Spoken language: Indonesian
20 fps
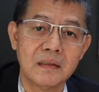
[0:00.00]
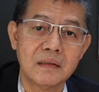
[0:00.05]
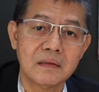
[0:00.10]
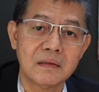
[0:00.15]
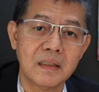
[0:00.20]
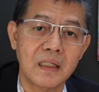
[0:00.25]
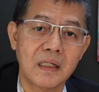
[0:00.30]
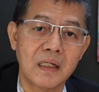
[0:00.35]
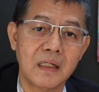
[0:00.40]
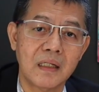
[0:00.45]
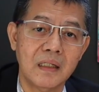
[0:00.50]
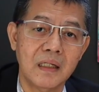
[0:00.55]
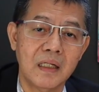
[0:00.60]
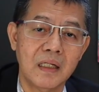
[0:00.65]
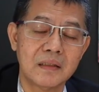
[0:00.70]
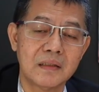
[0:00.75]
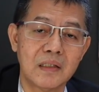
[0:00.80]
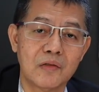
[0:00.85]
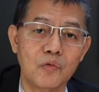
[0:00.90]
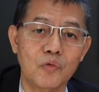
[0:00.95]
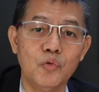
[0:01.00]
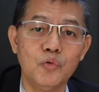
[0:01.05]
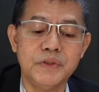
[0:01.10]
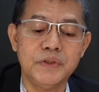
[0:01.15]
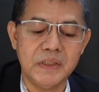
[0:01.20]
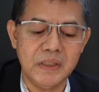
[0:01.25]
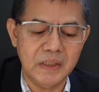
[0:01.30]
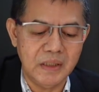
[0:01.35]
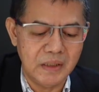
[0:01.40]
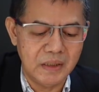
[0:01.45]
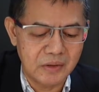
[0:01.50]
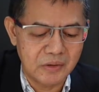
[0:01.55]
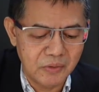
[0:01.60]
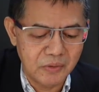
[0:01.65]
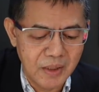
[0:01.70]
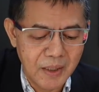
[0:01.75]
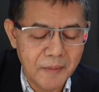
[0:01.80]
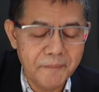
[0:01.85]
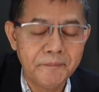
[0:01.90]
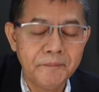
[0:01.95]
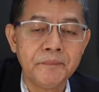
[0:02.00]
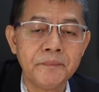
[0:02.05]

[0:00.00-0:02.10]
katakanlah teruji gitu ya.